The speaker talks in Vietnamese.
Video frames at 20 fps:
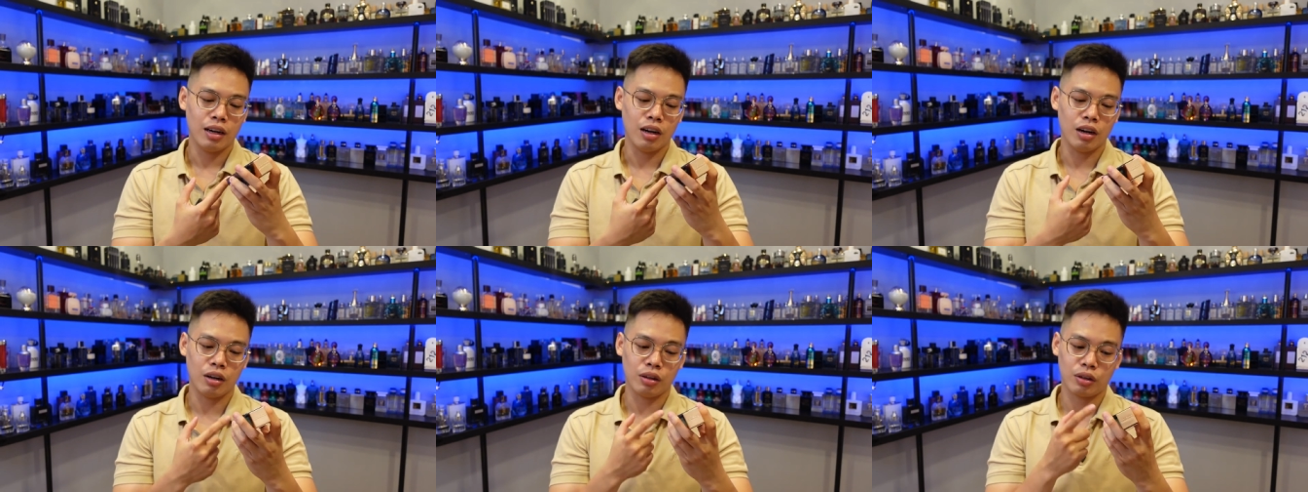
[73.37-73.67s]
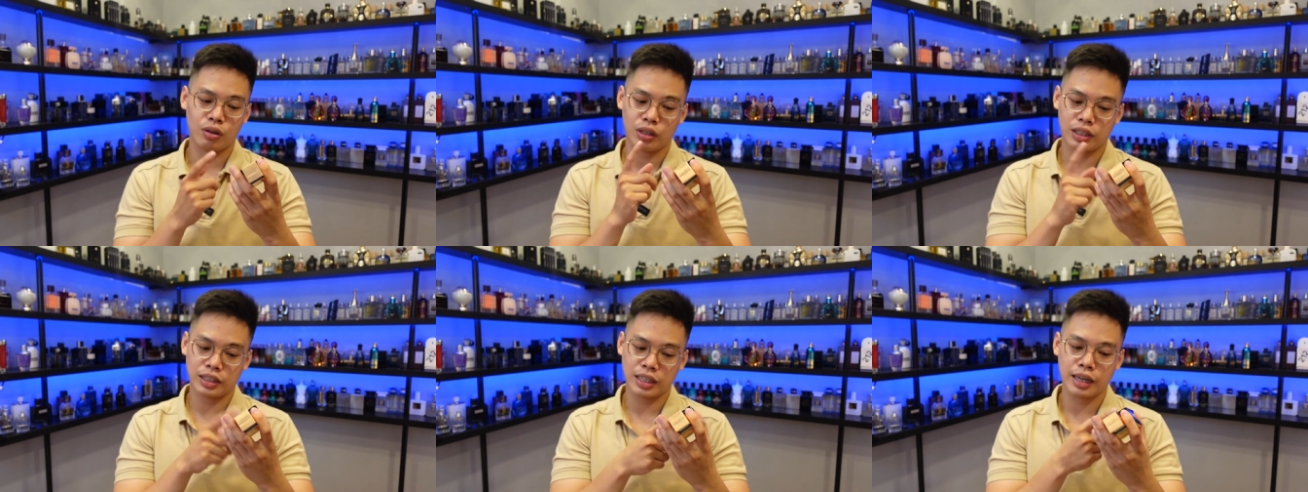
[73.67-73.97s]
ở
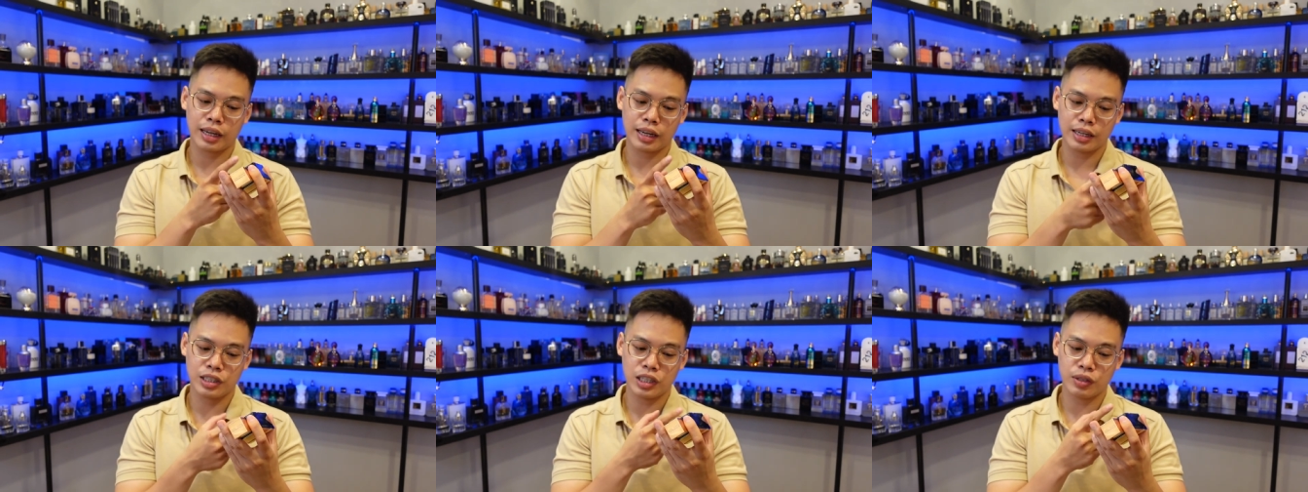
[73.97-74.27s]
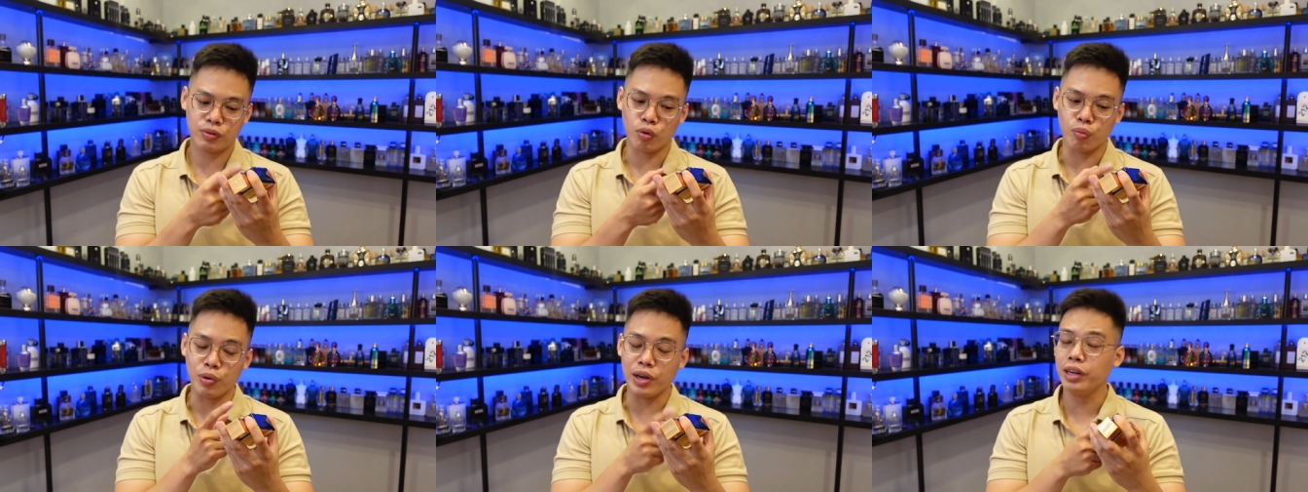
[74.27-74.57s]
ờ, con chai này
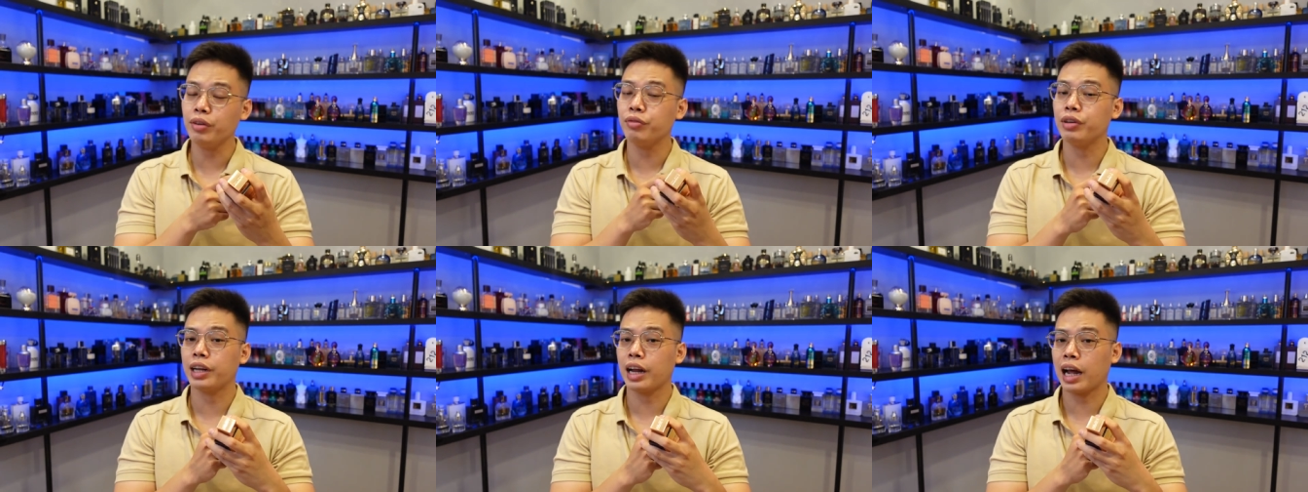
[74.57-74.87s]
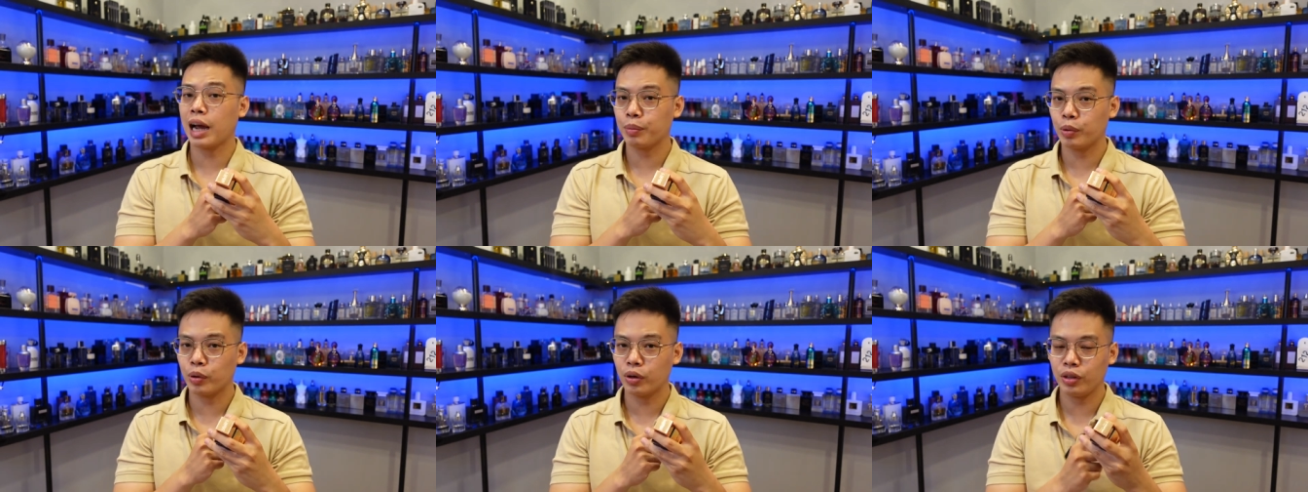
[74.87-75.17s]
chưa phổ biến ở Việt
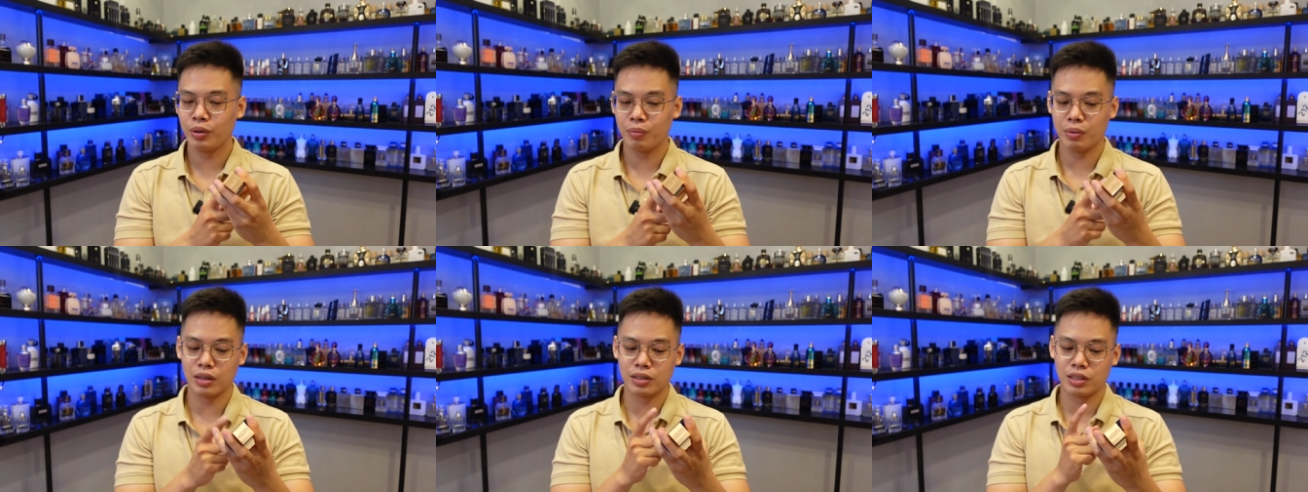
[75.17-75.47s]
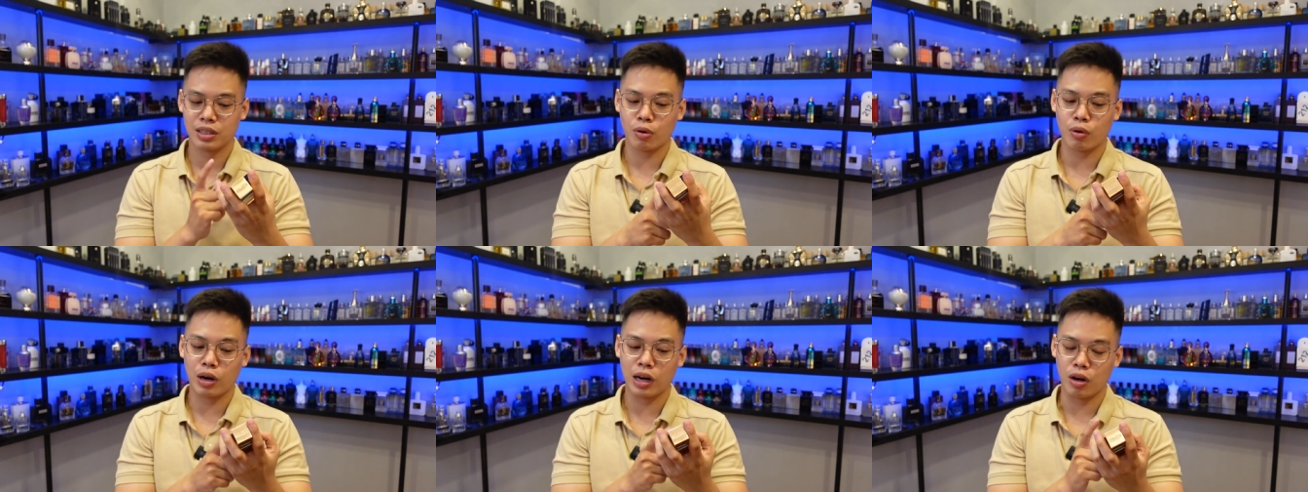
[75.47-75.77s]
Nam thôi nhưng mà
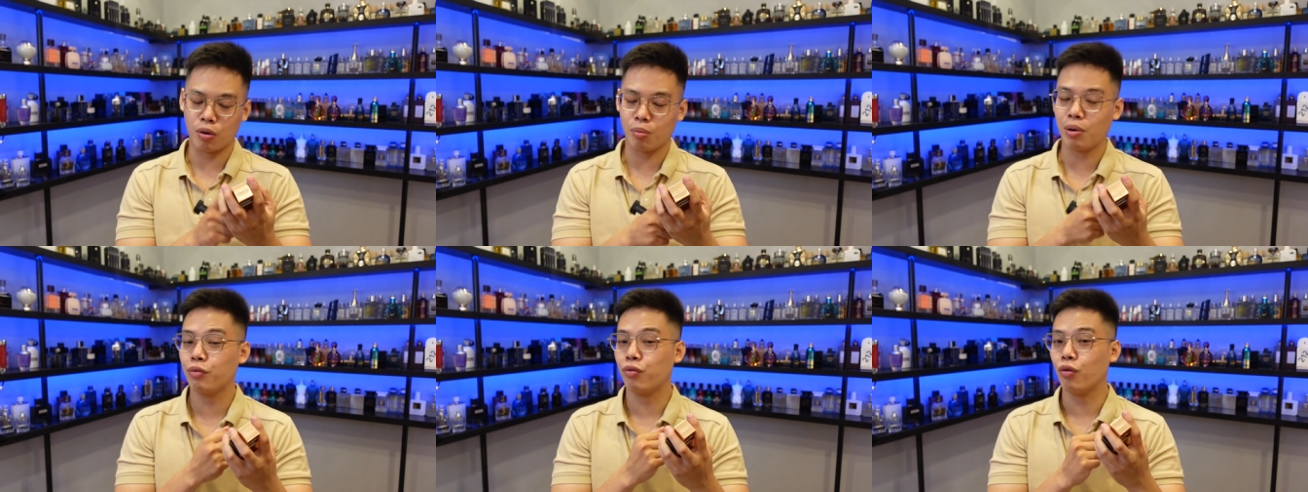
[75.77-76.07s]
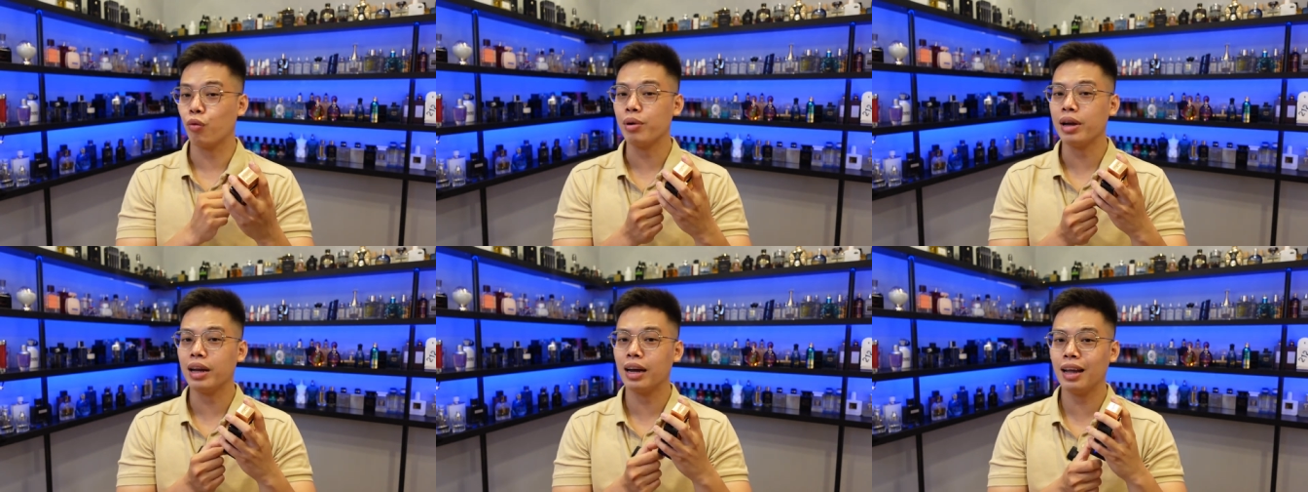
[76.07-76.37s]
sau này nó mà
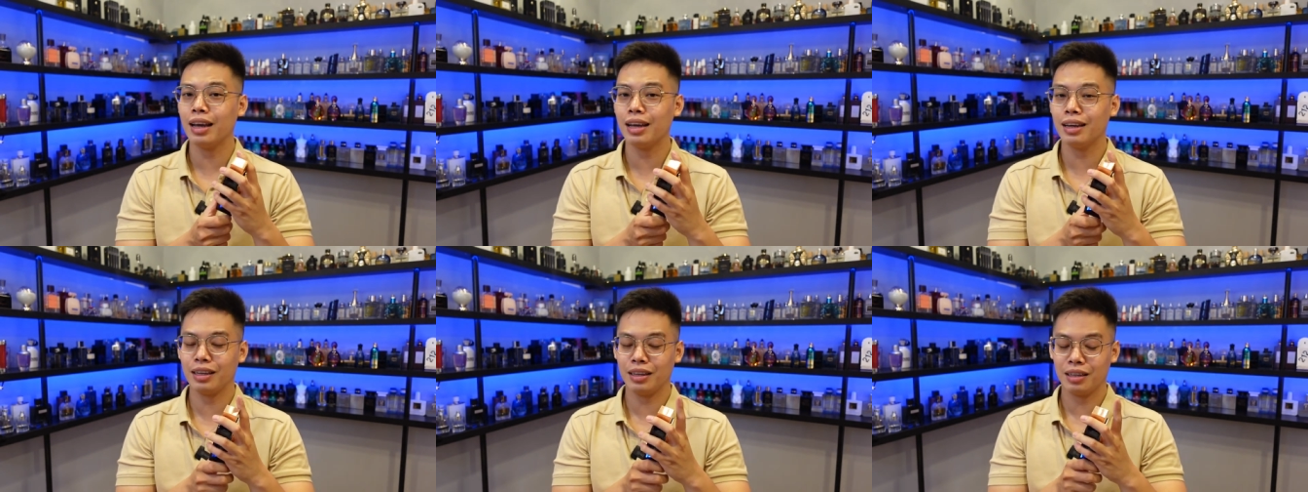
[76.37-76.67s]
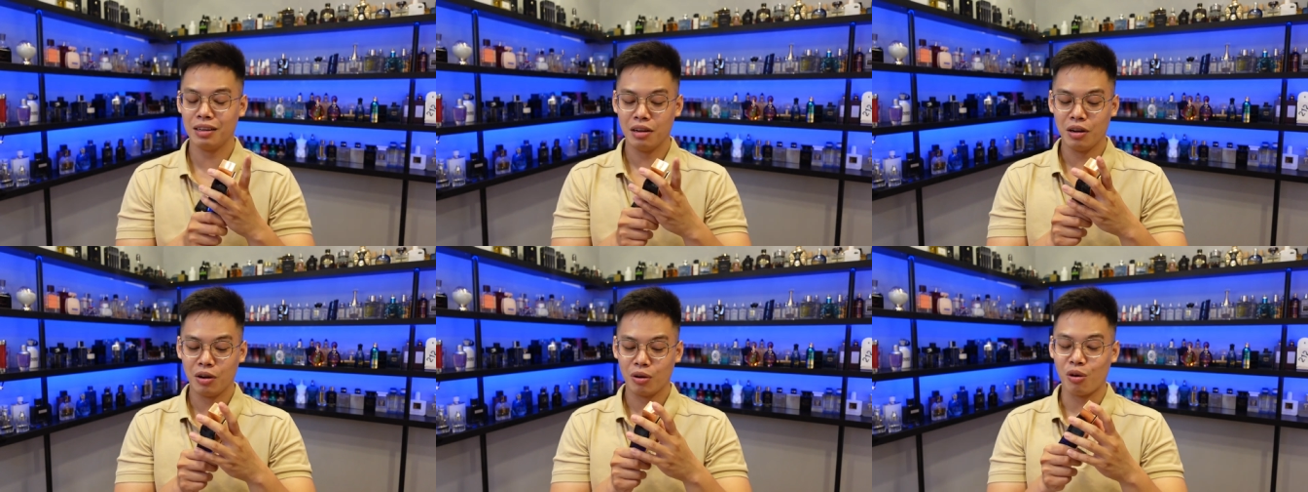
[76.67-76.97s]
phổ biến lên ấy